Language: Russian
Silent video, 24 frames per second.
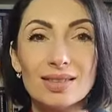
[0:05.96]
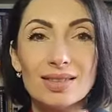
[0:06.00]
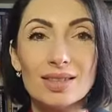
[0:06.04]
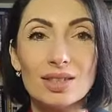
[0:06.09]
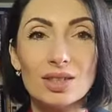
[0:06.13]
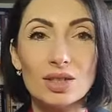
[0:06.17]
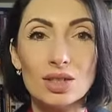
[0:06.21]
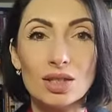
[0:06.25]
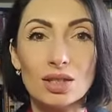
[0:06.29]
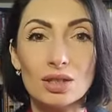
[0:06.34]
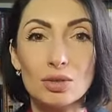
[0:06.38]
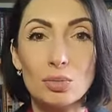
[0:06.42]

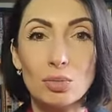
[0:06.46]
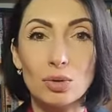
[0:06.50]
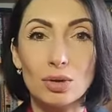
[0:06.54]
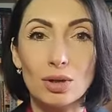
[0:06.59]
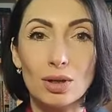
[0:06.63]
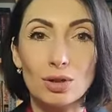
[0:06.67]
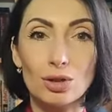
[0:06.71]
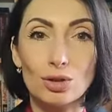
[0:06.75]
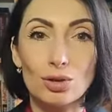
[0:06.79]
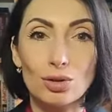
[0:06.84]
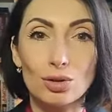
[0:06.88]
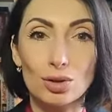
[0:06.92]
Сейчас
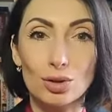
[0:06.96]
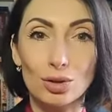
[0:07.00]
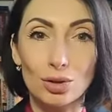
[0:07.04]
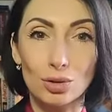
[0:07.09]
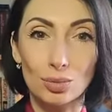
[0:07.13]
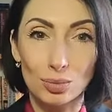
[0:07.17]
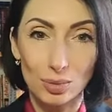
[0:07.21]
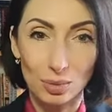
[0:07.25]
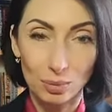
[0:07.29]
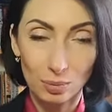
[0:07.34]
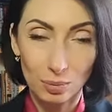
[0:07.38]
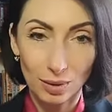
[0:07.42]
подожду,
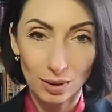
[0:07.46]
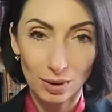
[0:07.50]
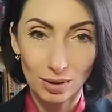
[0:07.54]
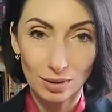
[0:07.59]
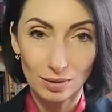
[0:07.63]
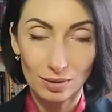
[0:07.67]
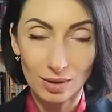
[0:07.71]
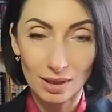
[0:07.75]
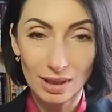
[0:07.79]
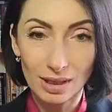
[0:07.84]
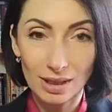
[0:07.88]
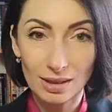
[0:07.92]
чтобы
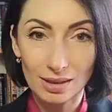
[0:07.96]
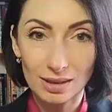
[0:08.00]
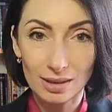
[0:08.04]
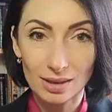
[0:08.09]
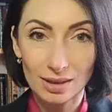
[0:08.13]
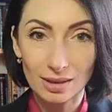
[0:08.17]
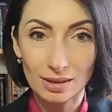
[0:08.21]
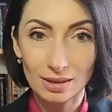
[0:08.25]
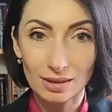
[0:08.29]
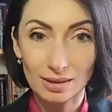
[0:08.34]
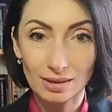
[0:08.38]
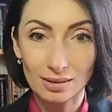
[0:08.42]

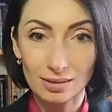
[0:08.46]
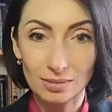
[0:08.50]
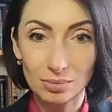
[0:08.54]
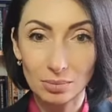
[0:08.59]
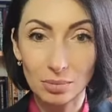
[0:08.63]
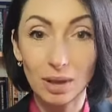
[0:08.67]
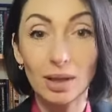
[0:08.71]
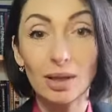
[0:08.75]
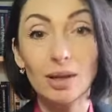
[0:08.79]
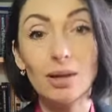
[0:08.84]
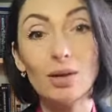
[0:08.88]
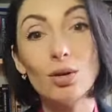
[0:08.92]
появились
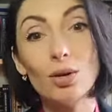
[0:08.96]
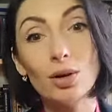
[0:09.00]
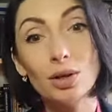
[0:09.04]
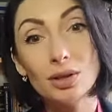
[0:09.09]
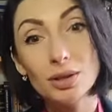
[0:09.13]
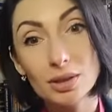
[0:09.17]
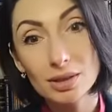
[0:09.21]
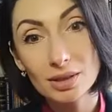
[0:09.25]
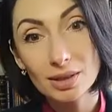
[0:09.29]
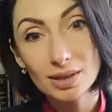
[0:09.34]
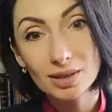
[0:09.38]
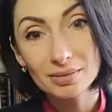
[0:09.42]
мои
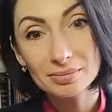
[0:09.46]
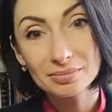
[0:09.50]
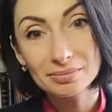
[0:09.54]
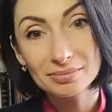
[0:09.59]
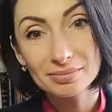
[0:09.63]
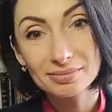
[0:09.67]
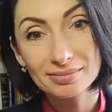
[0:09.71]
гости.